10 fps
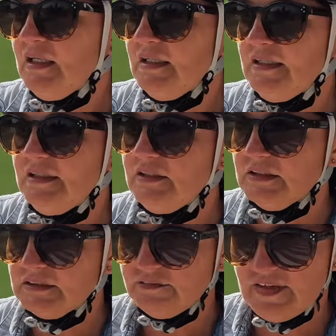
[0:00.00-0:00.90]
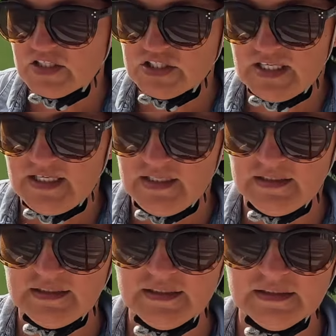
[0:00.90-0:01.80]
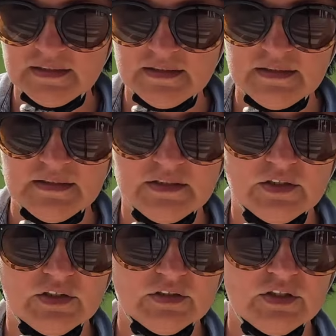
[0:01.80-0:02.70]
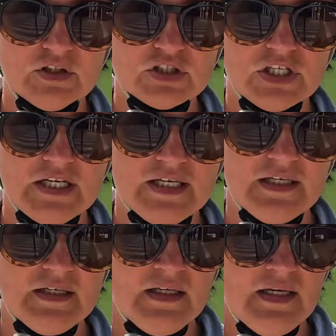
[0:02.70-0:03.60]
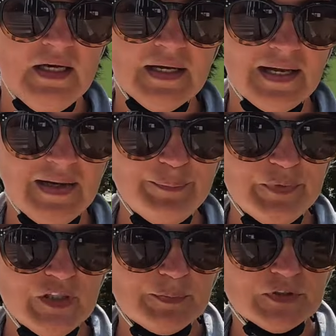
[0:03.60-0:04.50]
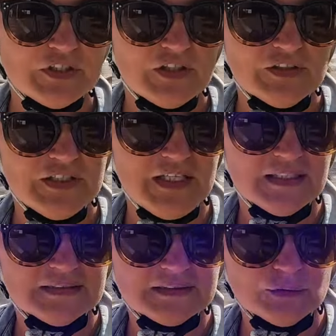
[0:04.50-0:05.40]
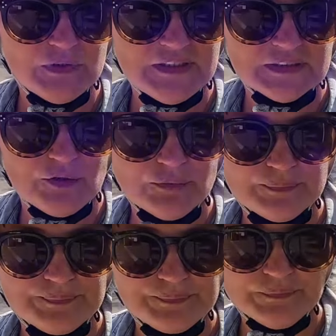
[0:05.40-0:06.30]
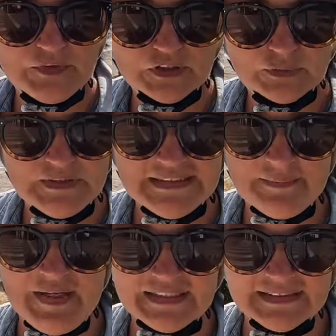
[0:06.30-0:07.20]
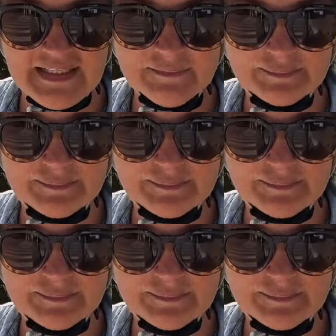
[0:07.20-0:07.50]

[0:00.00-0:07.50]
E, to co ważne e, to to, że kemping podzielony jest ulicą i to jest ulica miasta